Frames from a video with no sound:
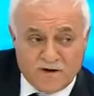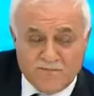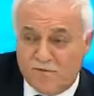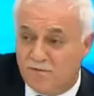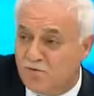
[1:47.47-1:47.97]

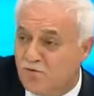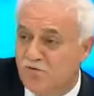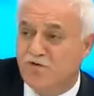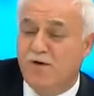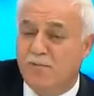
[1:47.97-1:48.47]
Yaptığım
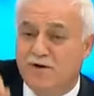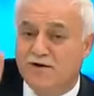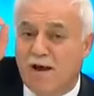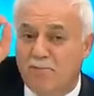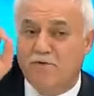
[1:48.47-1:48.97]
bütün
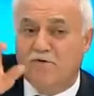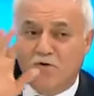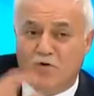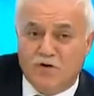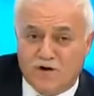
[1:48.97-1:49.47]
sevaplarda
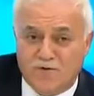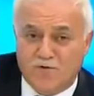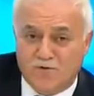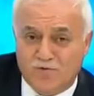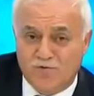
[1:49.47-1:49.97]
hepinizi ortak
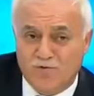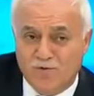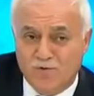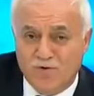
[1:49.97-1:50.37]
ediyoruz.